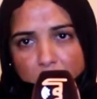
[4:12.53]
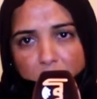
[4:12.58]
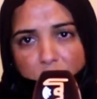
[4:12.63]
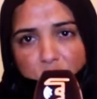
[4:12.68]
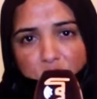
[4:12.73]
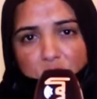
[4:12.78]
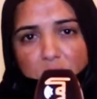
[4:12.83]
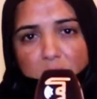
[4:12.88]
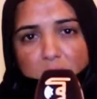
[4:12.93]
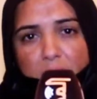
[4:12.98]

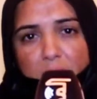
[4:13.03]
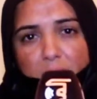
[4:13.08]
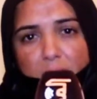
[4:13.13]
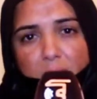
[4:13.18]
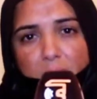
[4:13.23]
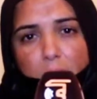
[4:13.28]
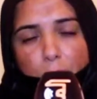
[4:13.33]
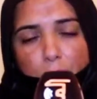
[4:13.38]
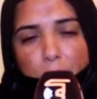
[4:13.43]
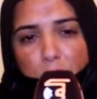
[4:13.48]
هادشي اللي
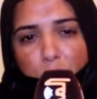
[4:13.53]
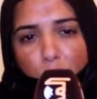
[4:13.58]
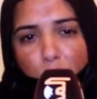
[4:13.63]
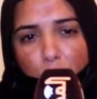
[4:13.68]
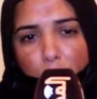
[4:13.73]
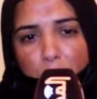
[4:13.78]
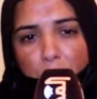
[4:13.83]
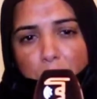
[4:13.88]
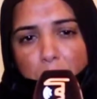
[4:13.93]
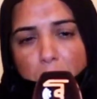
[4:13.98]
كنطلب
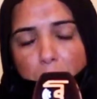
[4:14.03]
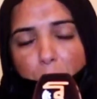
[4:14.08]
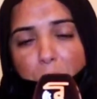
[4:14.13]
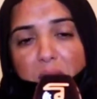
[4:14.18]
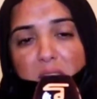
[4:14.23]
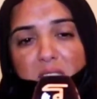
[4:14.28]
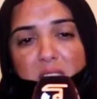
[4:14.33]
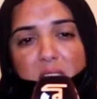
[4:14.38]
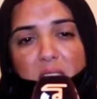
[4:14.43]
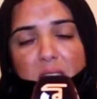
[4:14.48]
اليوم
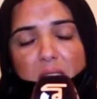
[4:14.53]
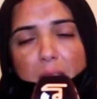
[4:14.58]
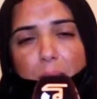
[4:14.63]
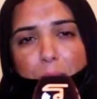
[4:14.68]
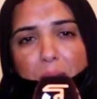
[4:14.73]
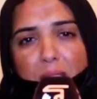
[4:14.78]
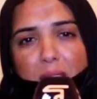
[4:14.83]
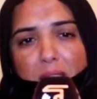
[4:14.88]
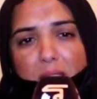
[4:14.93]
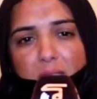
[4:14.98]
بغيت هي
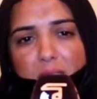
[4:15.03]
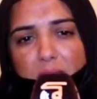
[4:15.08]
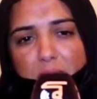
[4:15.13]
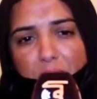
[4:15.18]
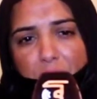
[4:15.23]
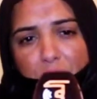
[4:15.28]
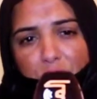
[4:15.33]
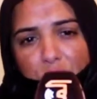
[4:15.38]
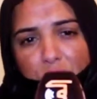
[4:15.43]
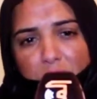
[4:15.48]
العمليات
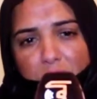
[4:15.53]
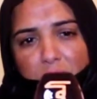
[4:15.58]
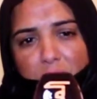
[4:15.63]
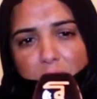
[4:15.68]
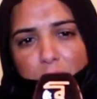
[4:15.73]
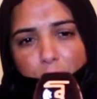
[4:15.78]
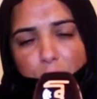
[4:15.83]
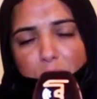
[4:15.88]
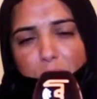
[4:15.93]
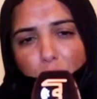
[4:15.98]
ديال رجلي
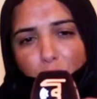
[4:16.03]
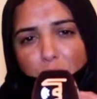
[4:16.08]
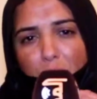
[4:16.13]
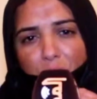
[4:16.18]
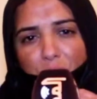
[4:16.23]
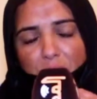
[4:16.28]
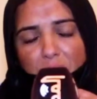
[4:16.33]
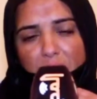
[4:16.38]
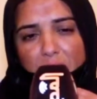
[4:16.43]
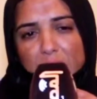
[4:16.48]
بغيت
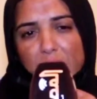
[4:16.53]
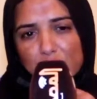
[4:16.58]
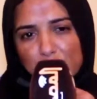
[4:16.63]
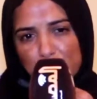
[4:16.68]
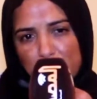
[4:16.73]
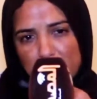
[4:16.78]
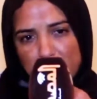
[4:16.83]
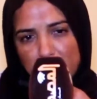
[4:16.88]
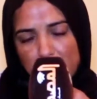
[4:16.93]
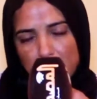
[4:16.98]
نوقف على
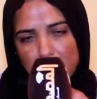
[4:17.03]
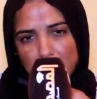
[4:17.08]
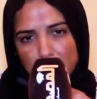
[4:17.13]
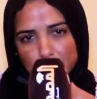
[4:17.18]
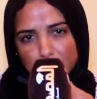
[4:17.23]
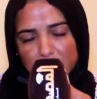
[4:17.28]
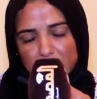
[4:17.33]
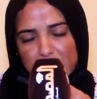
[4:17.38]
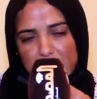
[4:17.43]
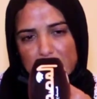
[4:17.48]
رجلي
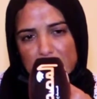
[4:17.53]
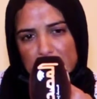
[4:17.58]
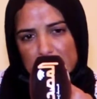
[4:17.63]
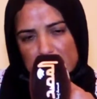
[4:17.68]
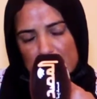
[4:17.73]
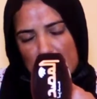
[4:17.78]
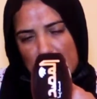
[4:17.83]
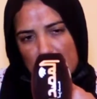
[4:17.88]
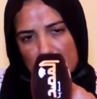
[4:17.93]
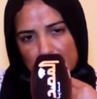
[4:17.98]
بغيتي
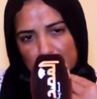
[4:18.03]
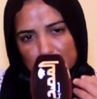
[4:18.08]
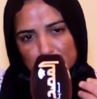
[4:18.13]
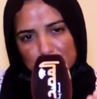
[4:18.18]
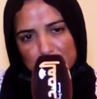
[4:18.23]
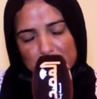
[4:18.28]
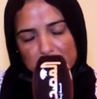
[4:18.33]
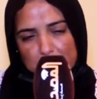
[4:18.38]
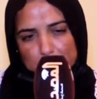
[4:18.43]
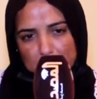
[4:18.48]
نصحى
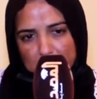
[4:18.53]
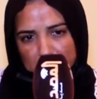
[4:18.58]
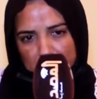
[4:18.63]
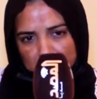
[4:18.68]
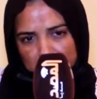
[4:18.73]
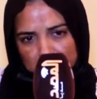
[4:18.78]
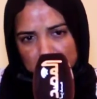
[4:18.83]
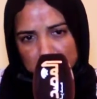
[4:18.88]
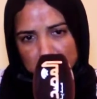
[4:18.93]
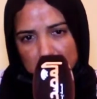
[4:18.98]
نرجع كيما
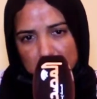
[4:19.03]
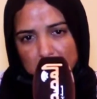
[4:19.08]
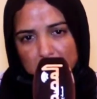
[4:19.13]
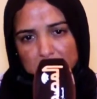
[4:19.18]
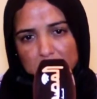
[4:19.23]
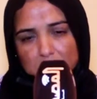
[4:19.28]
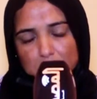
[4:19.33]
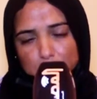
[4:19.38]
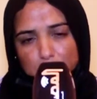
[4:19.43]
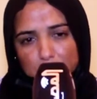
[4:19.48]
كنت
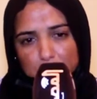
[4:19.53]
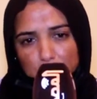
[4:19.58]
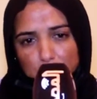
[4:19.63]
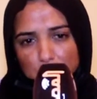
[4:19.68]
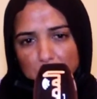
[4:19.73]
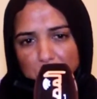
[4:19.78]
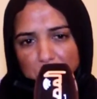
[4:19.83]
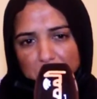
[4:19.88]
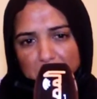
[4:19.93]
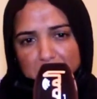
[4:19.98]
حتى انا بغيت
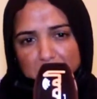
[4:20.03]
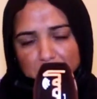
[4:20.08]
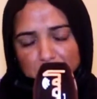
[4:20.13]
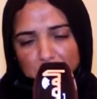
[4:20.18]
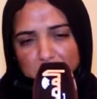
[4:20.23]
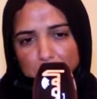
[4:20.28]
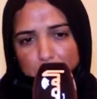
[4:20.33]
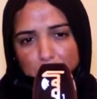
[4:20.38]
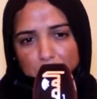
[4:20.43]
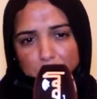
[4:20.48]
نوقف على
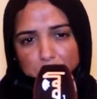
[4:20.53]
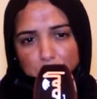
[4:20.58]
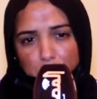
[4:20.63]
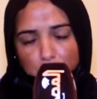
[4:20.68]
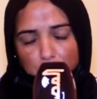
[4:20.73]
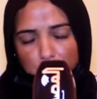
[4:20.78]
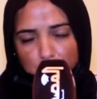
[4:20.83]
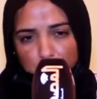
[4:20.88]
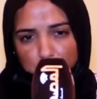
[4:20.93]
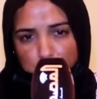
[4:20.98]
رجلي بغيت
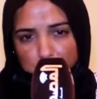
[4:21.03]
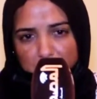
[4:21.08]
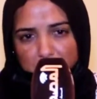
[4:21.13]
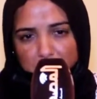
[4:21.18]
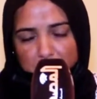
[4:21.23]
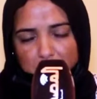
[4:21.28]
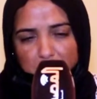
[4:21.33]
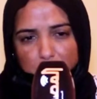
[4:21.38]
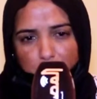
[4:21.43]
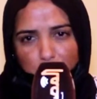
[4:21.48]
نخرج
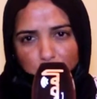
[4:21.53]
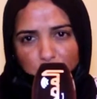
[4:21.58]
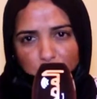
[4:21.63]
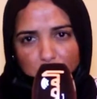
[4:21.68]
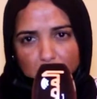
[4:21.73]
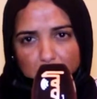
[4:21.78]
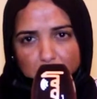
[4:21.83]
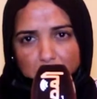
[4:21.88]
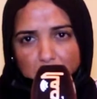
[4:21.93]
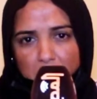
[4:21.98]
بغيت
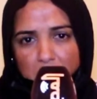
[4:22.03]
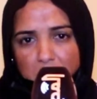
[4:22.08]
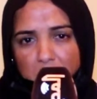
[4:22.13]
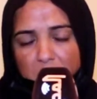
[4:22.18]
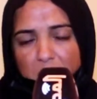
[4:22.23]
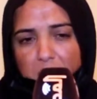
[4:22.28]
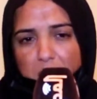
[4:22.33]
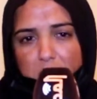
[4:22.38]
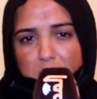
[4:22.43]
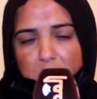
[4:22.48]
نتمشى
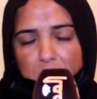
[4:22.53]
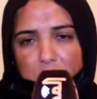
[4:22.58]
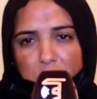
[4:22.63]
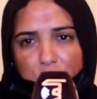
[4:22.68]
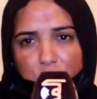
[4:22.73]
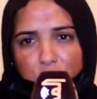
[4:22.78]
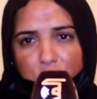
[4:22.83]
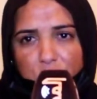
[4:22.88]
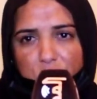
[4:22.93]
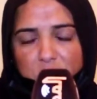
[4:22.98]
حيت ضعت
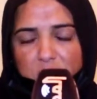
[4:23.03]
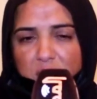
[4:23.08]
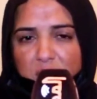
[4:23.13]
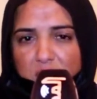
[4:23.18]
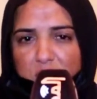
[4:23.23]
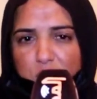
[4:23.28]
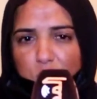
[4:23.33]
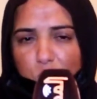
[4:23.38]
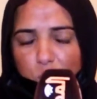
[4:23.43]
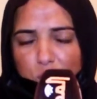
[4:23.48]
في
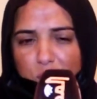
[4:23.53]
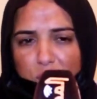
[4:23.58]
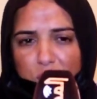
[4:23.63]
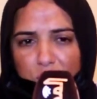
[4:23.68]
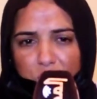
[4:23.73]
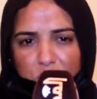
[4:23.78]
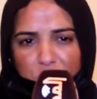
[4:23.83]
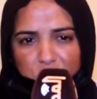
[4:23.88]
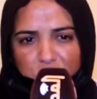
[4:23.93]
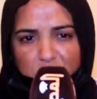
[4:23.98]
صحتي
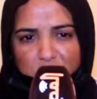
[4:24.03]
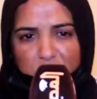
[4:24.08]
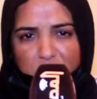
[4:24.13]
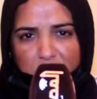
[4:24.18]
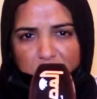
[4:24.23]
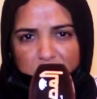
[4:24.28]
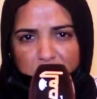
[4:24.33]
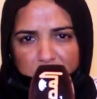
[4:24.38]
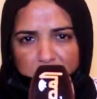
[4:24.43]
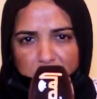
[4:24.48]
وضعت في
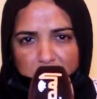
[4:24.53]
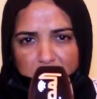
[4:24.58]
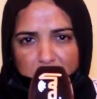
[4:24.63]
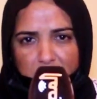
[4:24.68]
رجيلاتي